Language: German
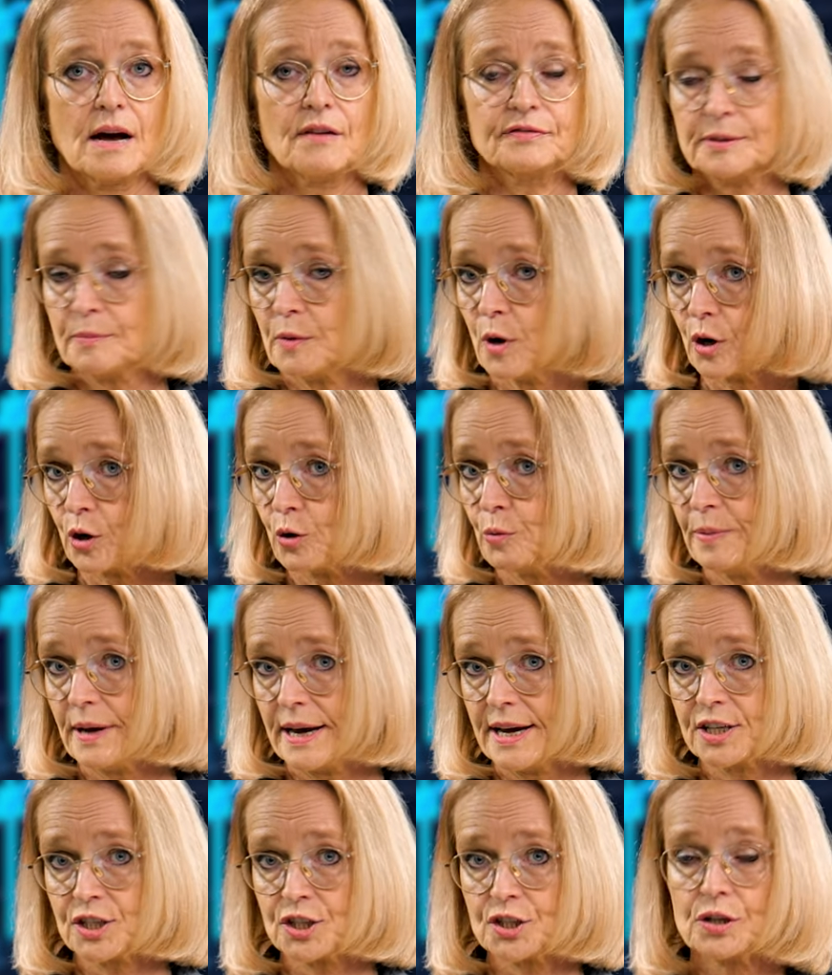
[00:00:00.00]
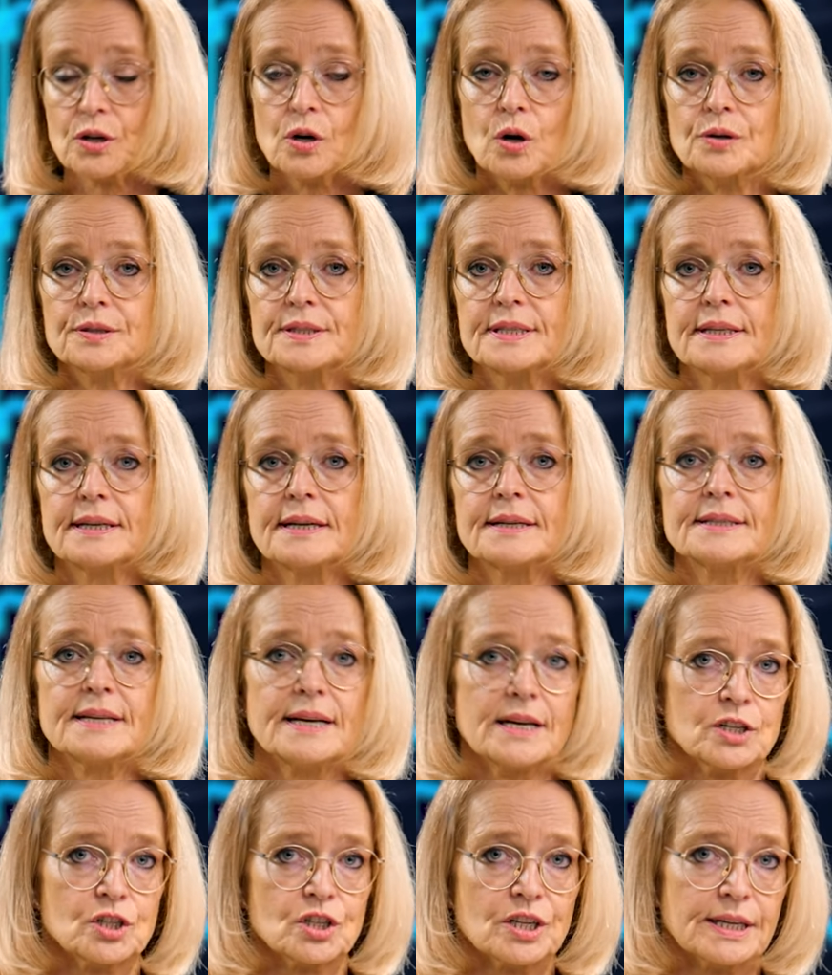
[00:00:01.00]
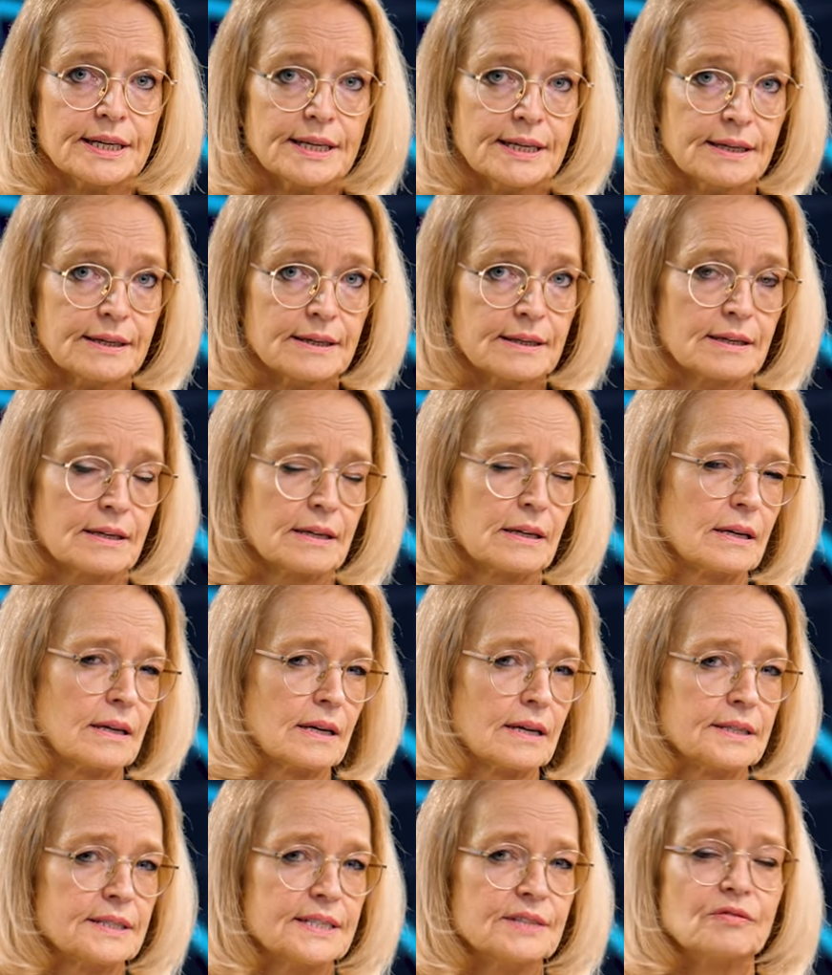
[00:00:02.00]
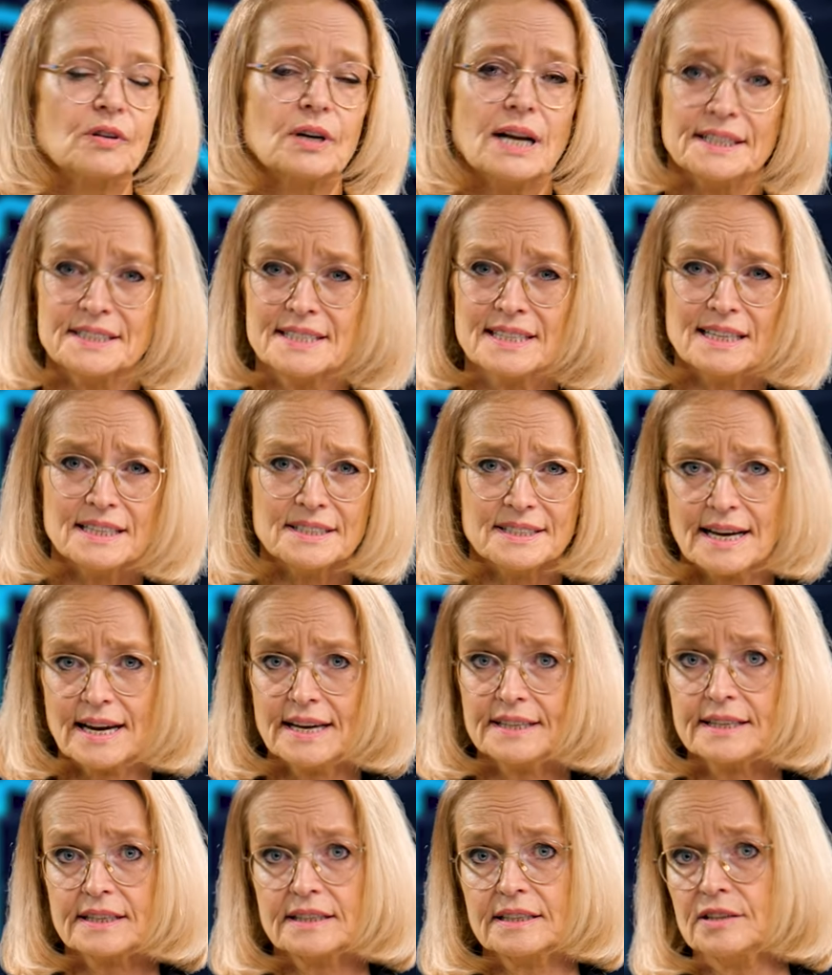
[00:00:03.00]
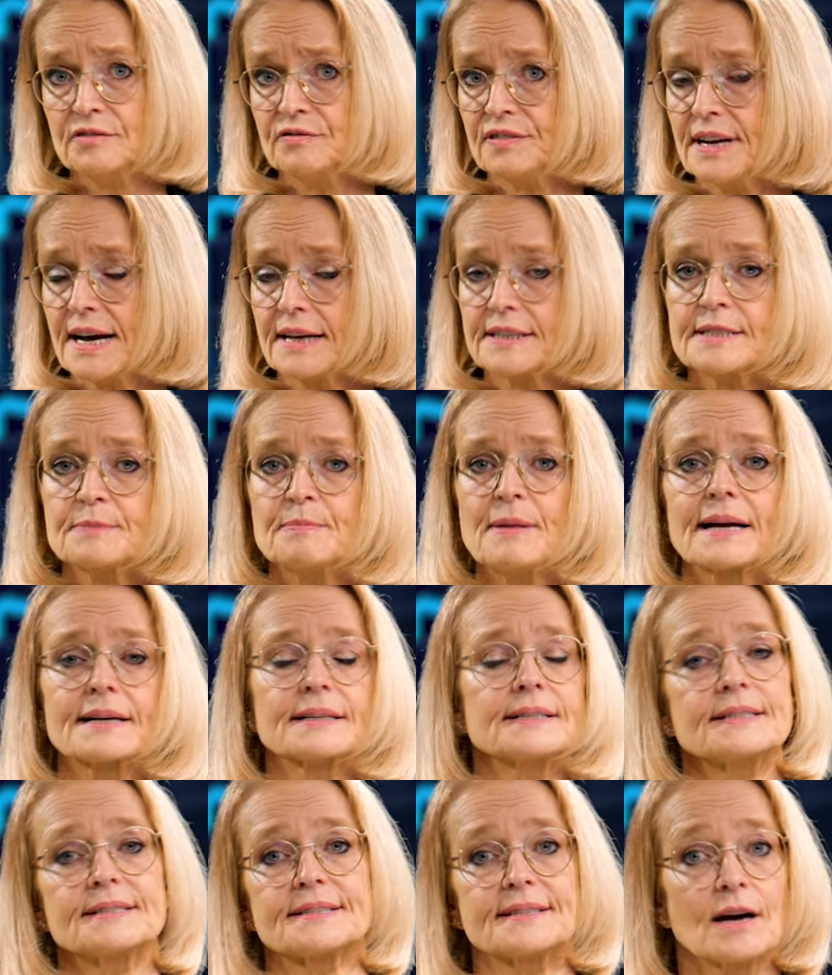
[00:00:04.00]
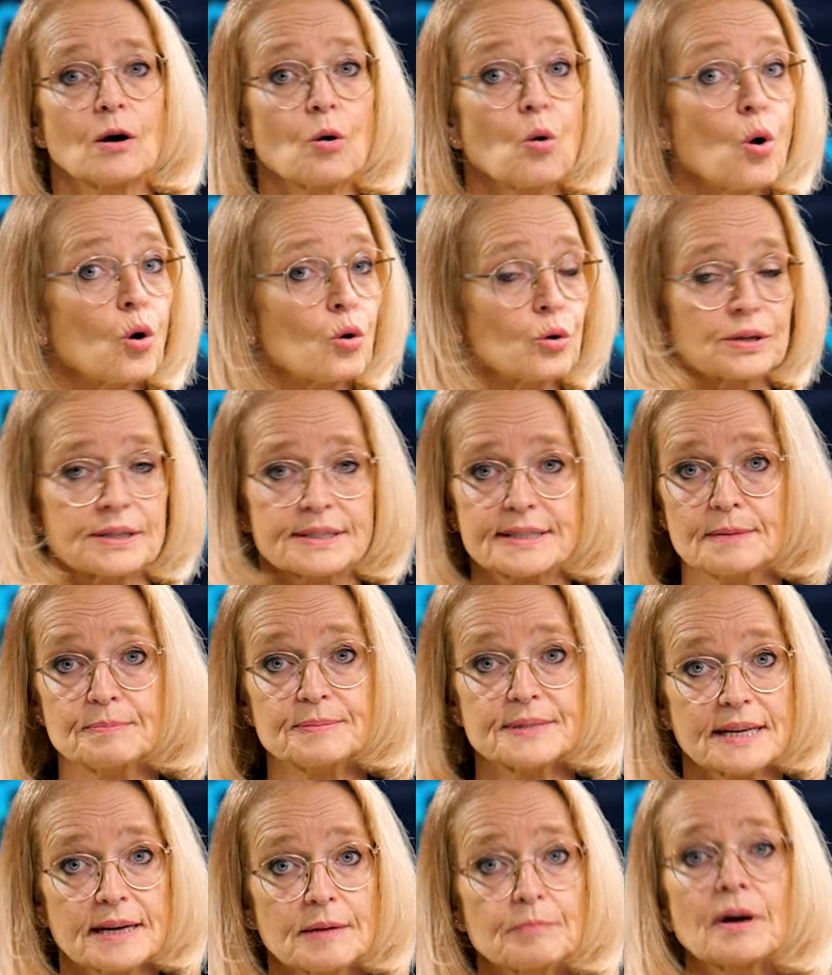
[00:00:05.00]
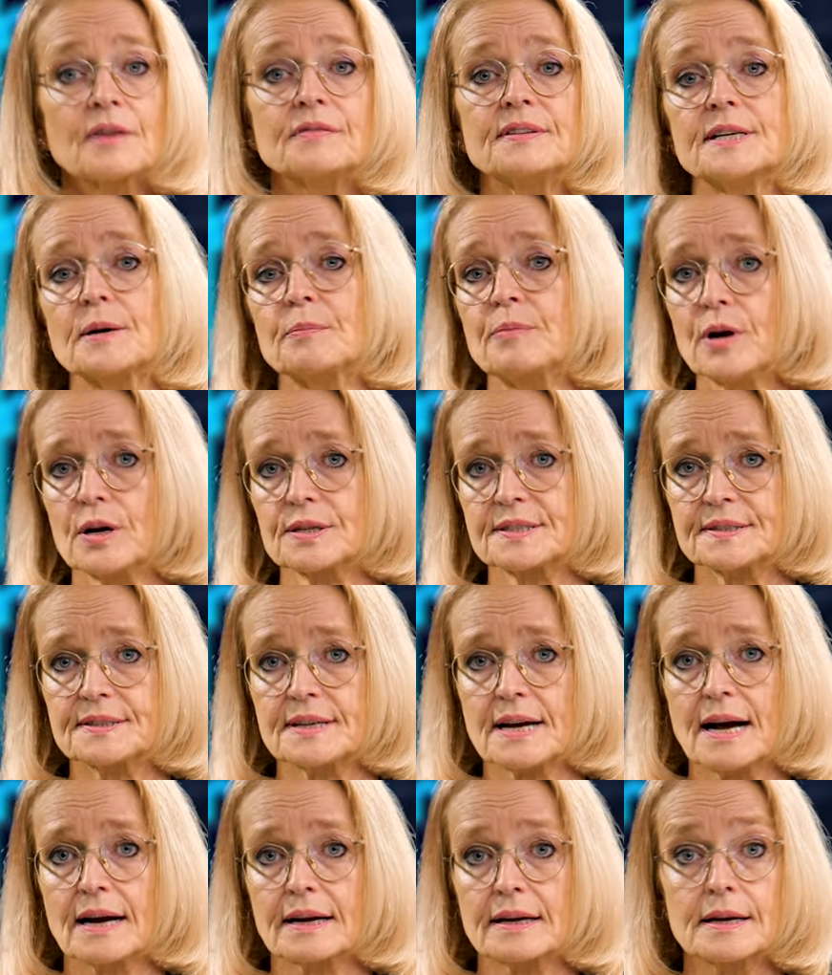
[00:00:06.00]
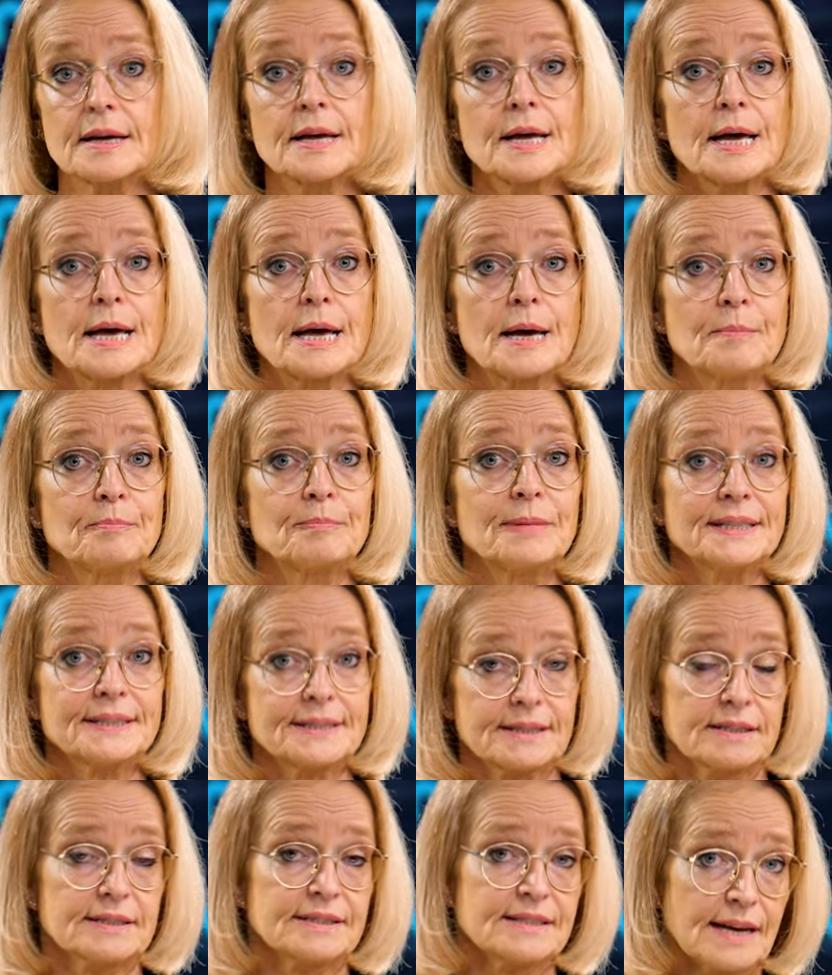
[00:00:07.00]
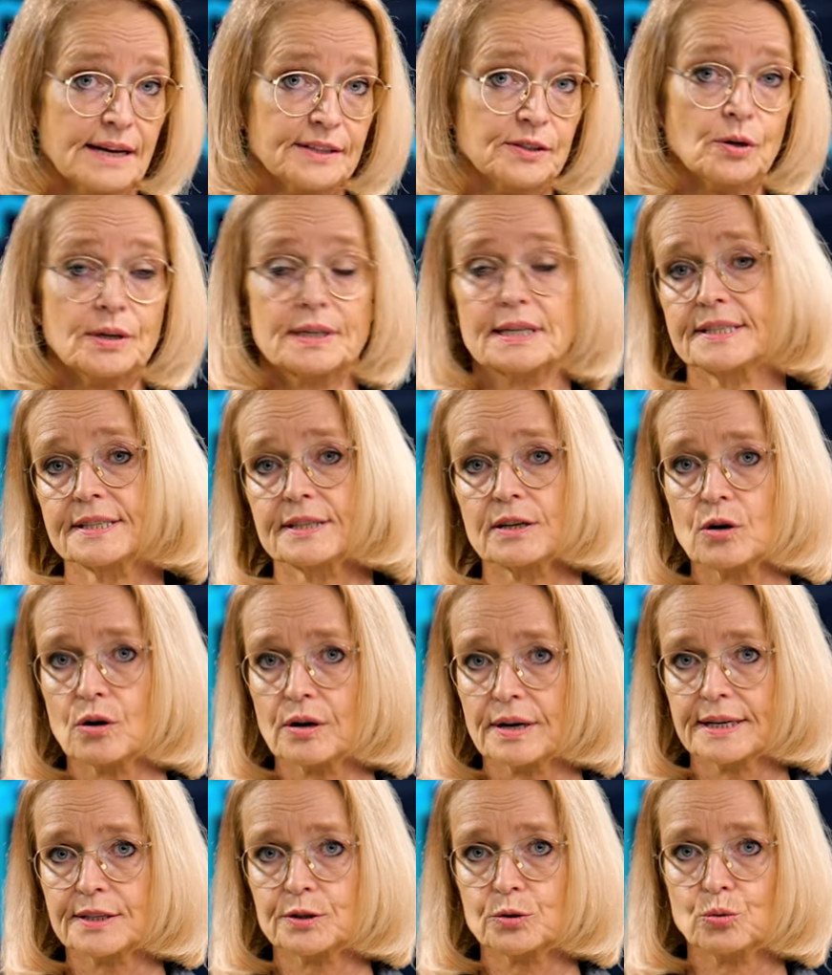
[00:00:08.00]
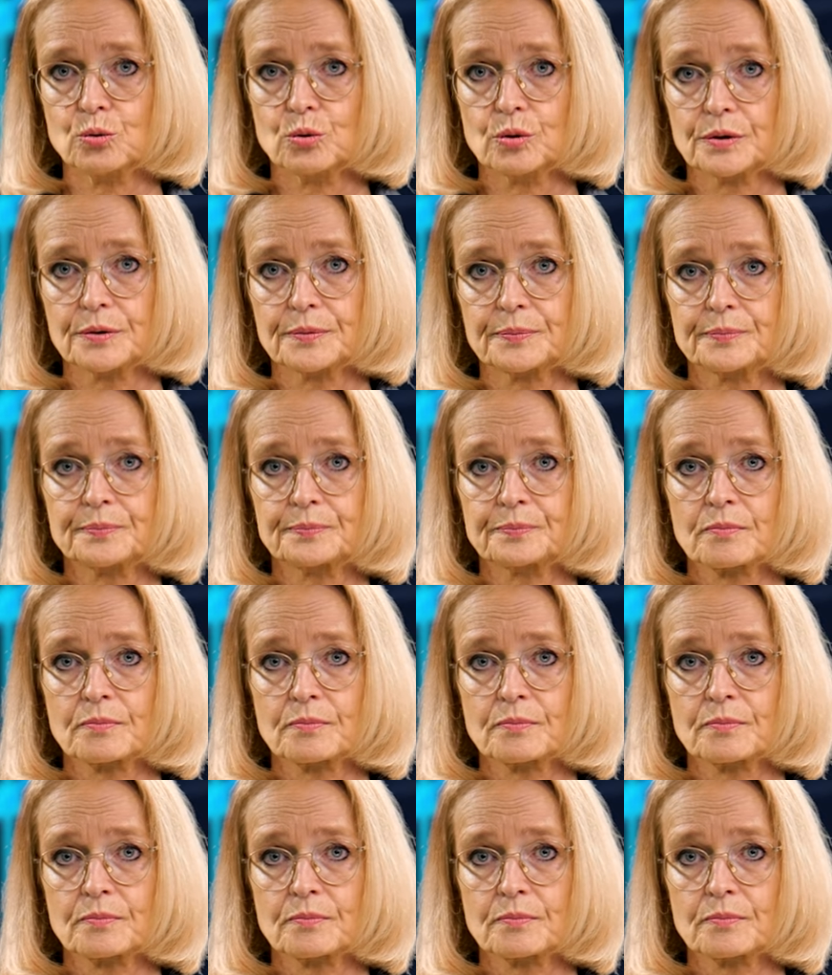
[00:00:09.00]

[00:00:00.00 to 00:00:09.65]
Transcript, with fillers: Auf dem europäischen Kontinent herrscht Krieg. Die Volatilität an den Finanzmärkten ist sehr hoch und es gibt immer wieder Börsentage mit sehr deutlichen Korrekturen.